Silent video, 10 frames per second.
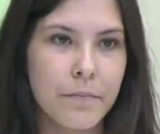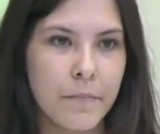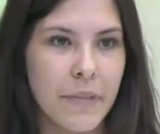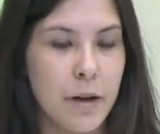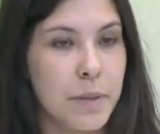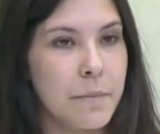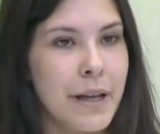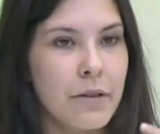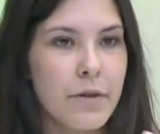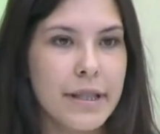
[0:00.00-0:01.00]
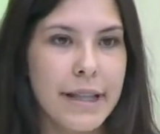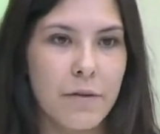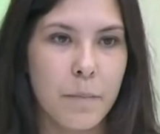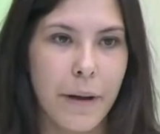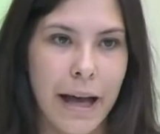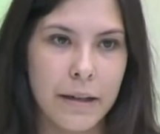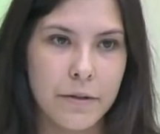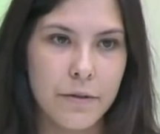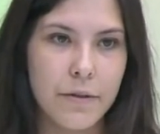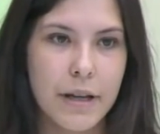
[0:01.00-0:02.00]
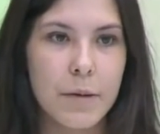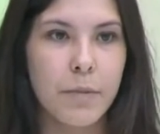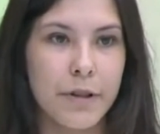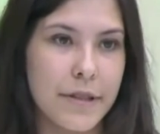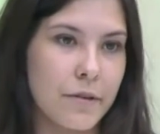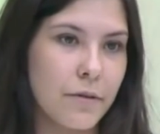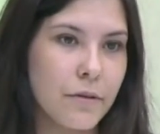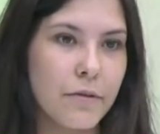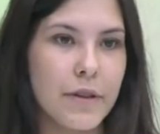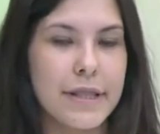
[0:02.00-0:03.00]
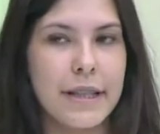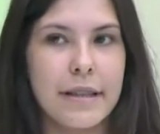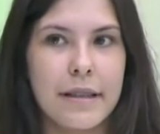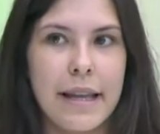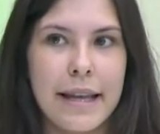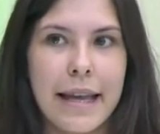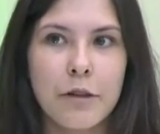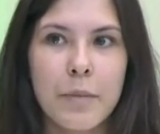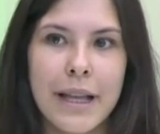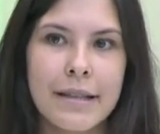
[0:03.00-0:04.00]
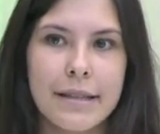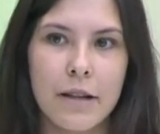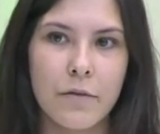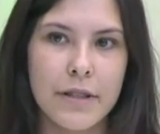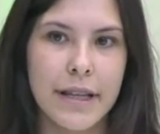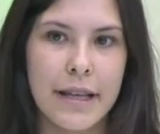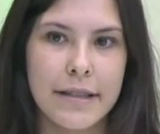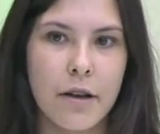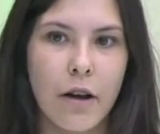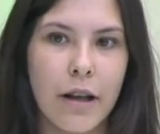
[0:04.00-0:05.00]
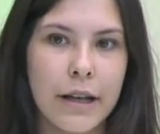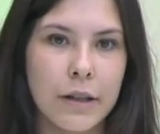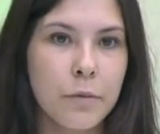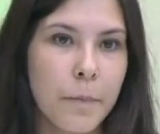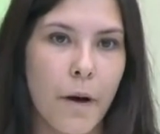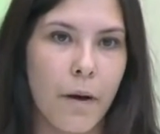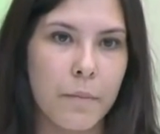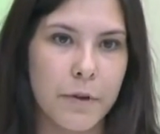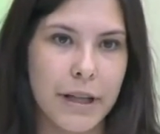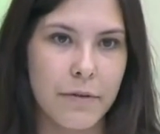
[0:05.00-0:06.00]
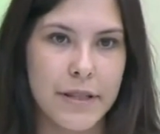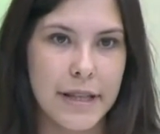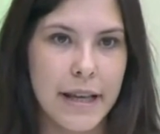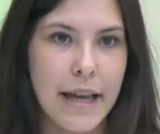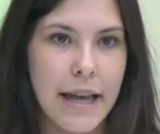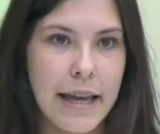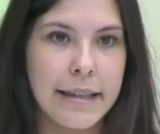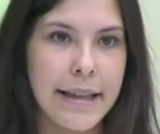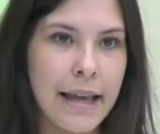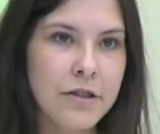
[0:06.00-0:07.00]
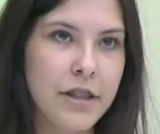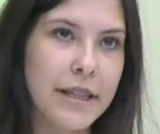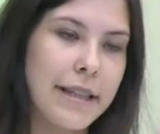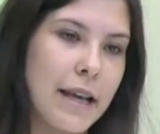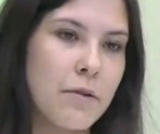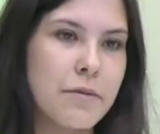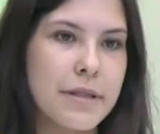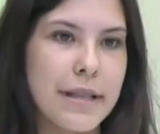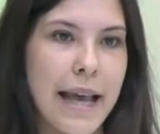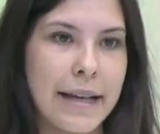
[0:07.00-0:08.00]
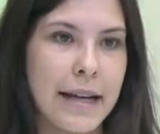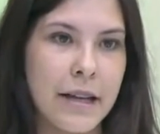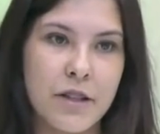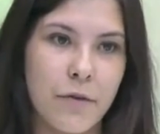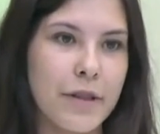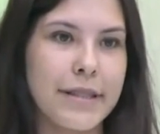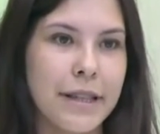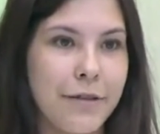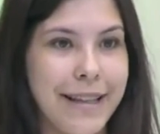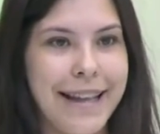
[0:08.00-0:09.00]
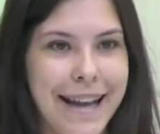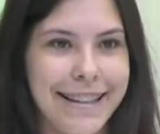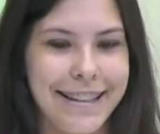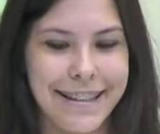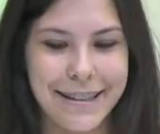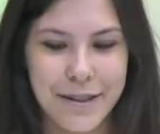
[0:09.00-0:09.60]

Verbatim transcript: Então, primeiro você teve impacto, por segundo você tem aquela humilhação, você se coloca no pó, porque você entende que Deus é grande e você não é nada.